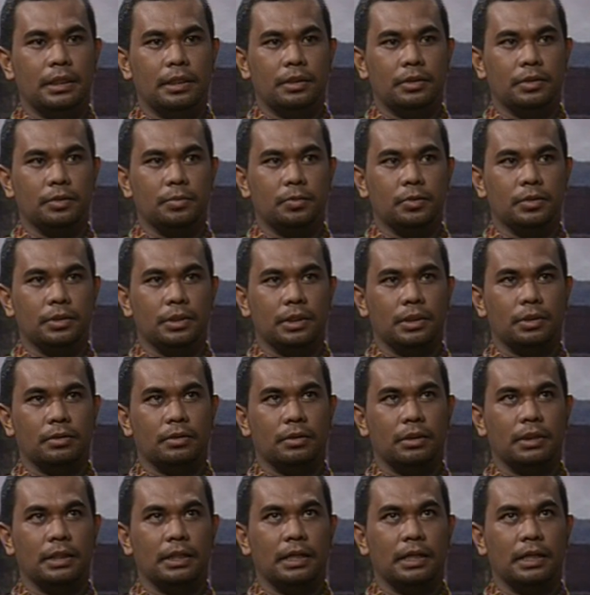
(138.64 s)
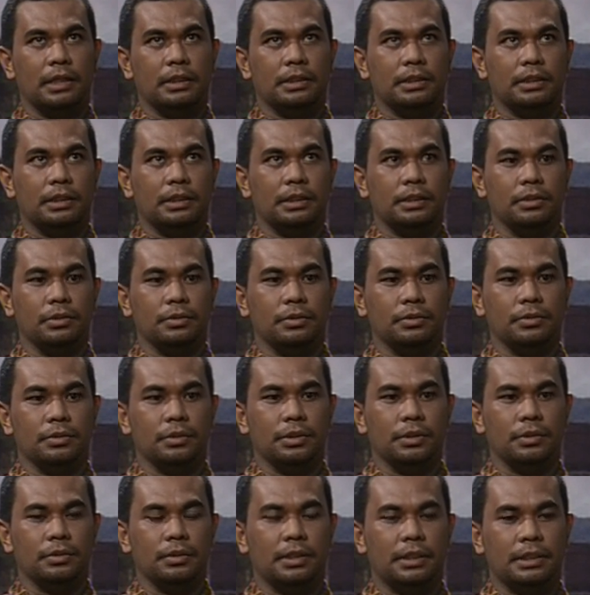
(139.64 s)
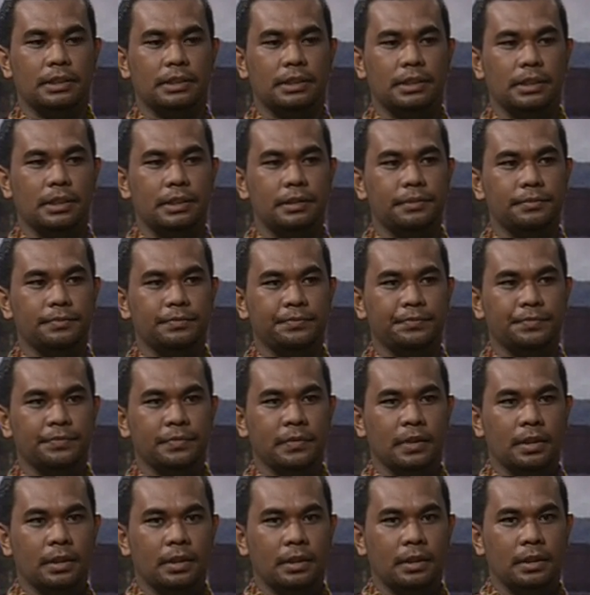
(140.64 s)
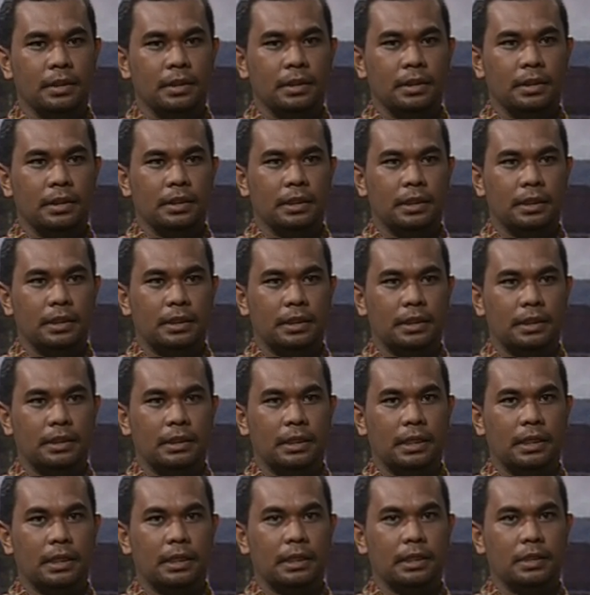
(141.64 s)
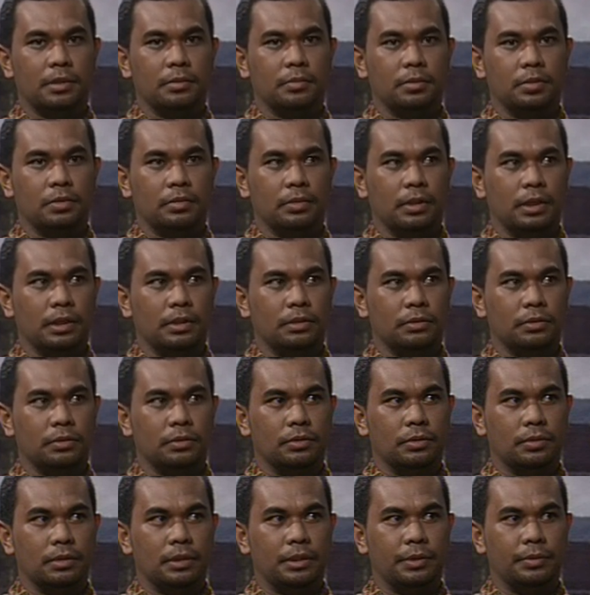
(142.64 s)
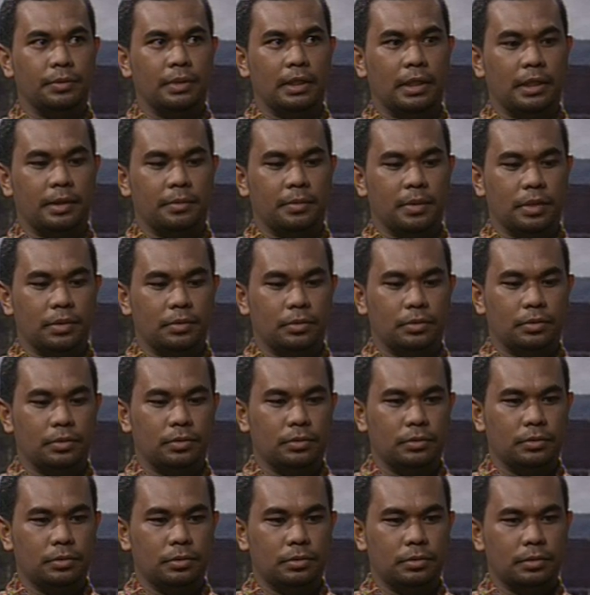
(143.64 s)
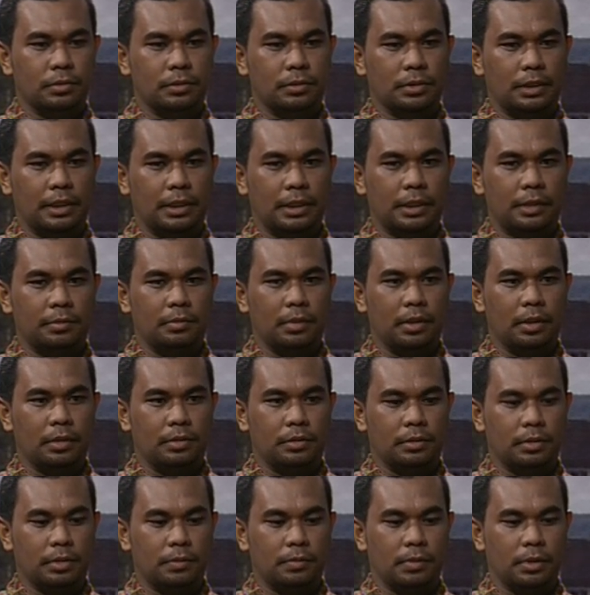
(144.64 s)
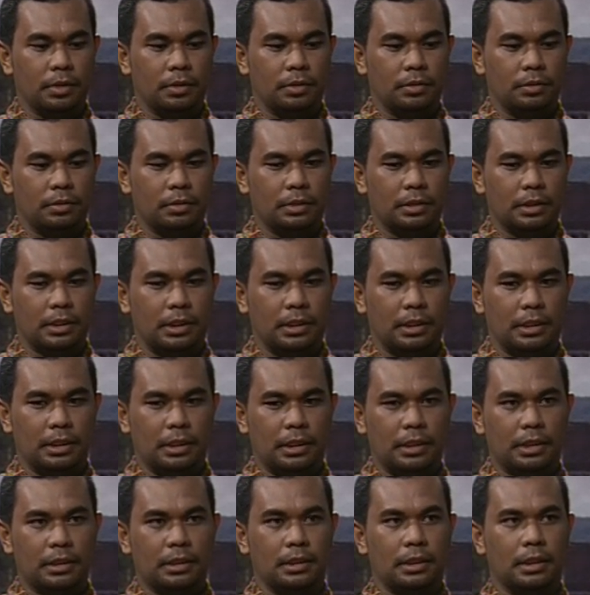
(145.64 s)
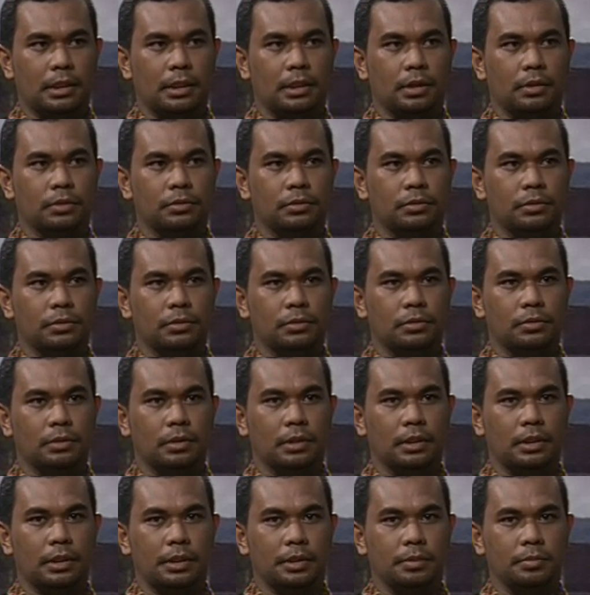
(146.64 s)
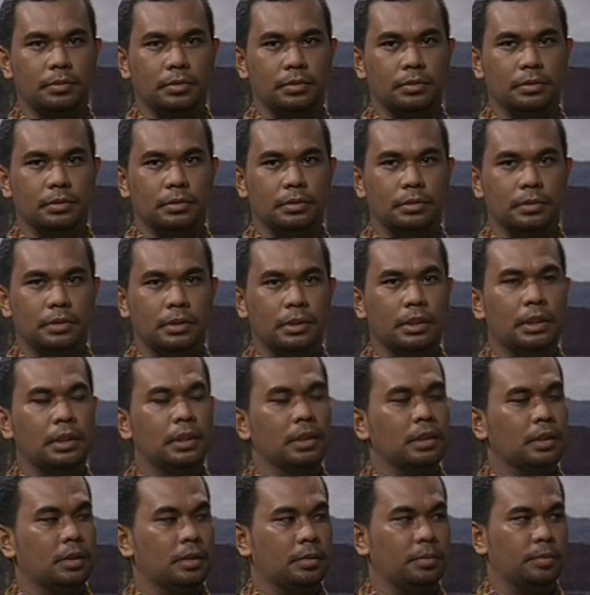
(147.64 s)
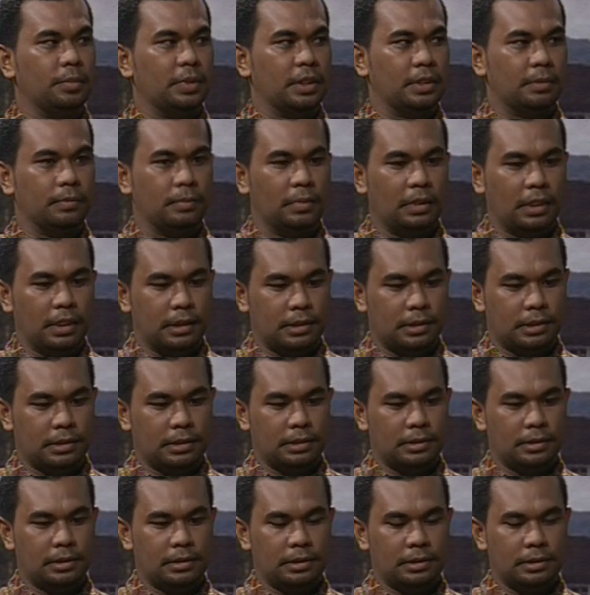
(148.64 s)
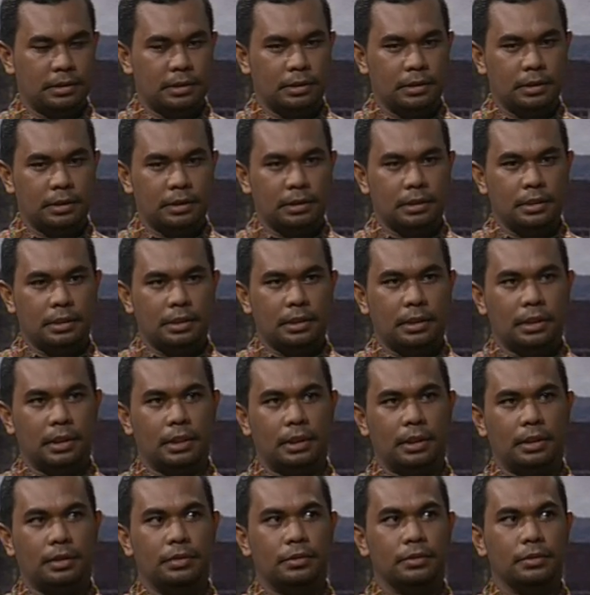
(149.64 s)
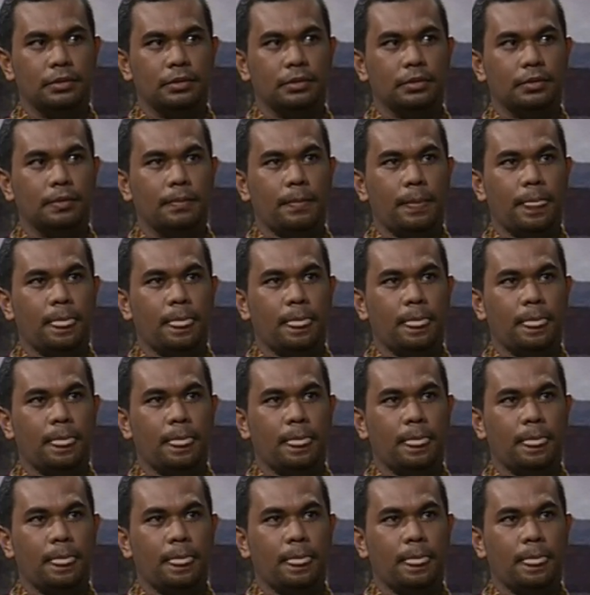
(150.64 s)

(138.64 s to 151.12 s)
yaitu Pusat Koordinasi Hindu Indonesia. Uh, kita kebetulan untuk di wilayah Maluku ini baru terbentuk sekitar tahun 2014 itu